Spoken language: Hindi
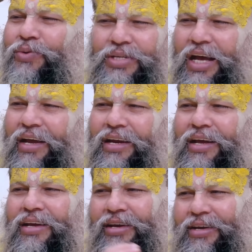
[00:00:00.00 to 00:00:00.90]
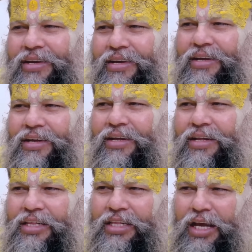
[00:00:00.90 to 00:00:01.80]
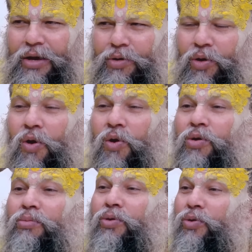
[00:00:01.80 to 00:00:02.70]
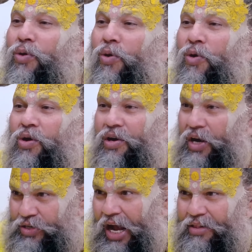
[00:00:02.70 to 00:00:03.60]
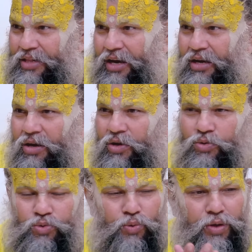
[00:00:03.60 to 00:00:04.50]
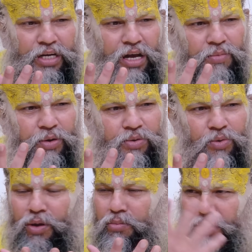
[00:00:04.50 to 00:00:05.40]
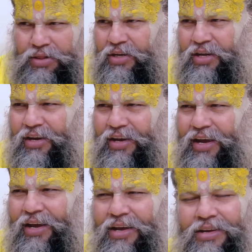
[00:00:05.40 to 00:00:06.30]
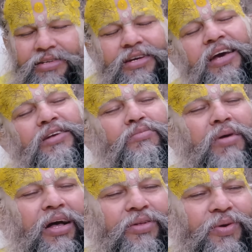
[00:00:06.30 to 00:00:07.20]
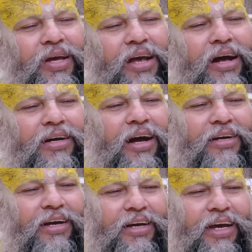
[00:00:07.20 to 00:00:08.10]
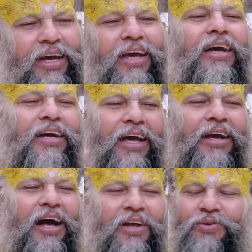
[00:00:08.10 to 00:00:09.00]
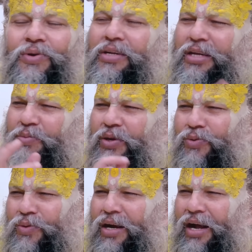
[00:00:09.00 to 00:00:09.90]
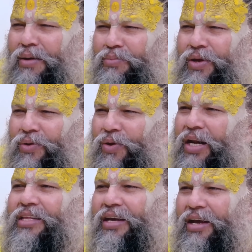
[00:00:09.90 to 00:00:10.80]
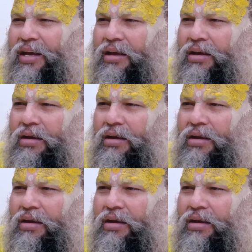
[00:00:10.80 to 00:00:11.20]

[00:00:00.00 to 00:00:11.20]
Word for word: उसे आई नहीं है देवलोक भूलोक रसातल सुन कवि कुल मत डरिए सहज माधुरी अंग अंग की कई कासु सबसे सुंदर कामदेव रति है